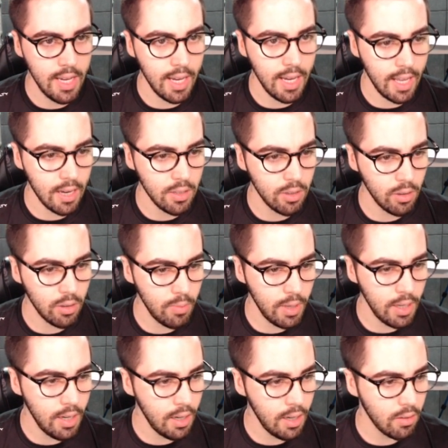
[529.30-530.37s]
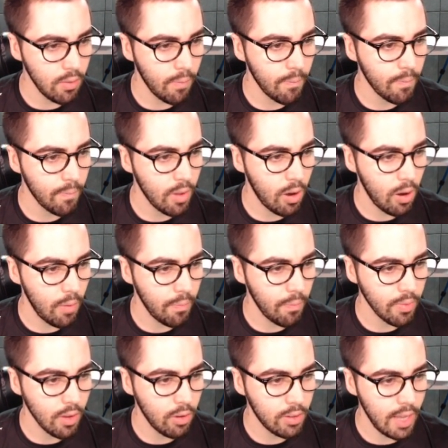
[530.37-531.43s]
galera, se eu não me engano, ó,
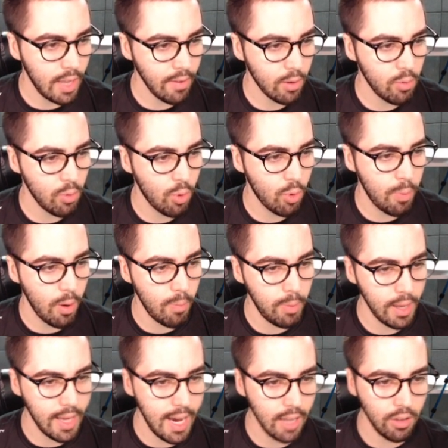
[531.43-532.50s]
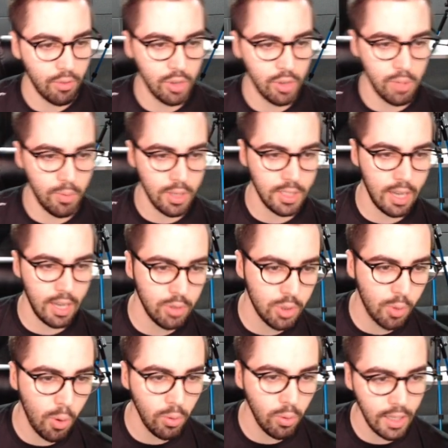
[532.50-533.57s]
eu tava com o cupom aplicado, eu vou te mostrar o
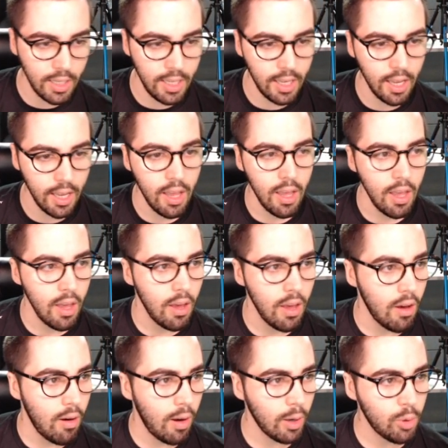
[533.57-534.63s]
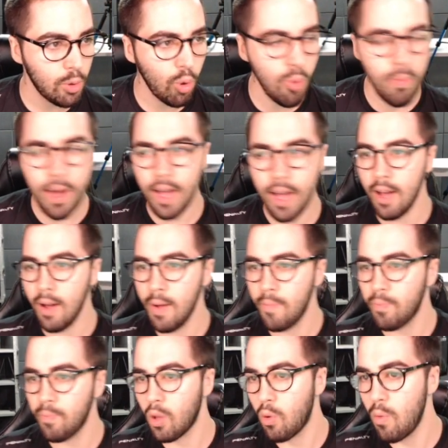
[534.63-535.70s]
desconto aqui. Olha, eu tô com uma
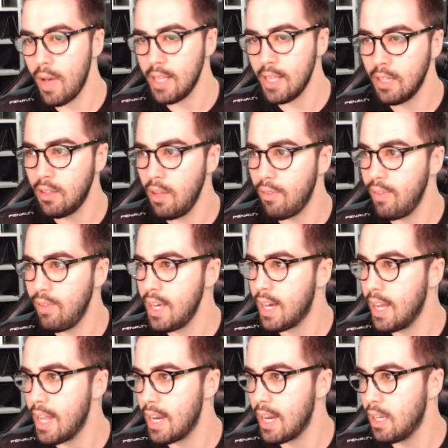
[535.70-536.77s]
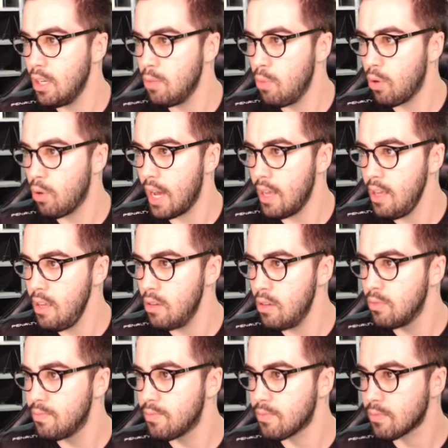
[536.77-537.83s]
com essa TV, galera, aqui no meu
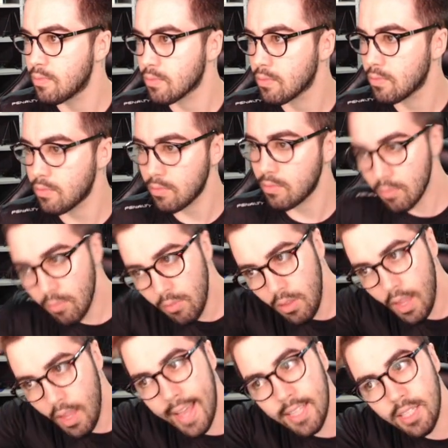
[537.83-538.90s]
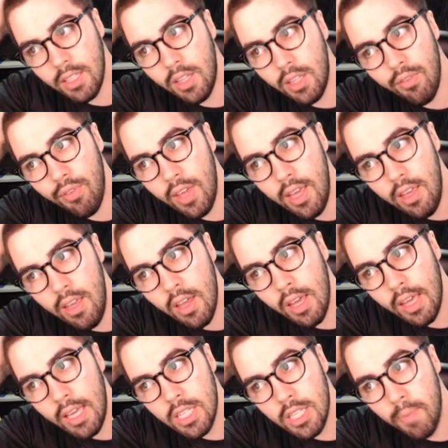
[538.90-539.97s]
carrinho. Essa TV,
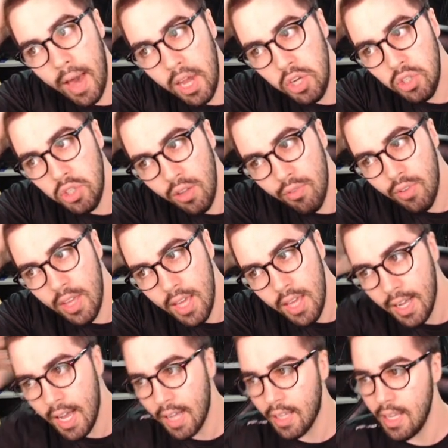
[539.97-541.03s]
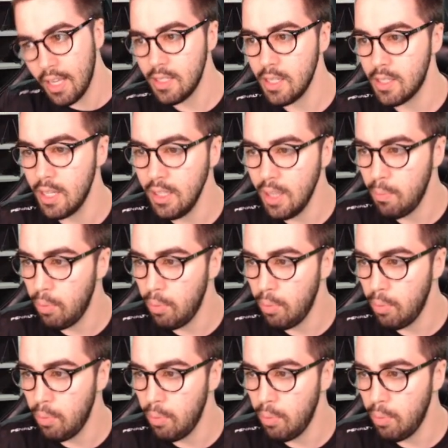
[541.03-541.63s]
Smart TV HQ 60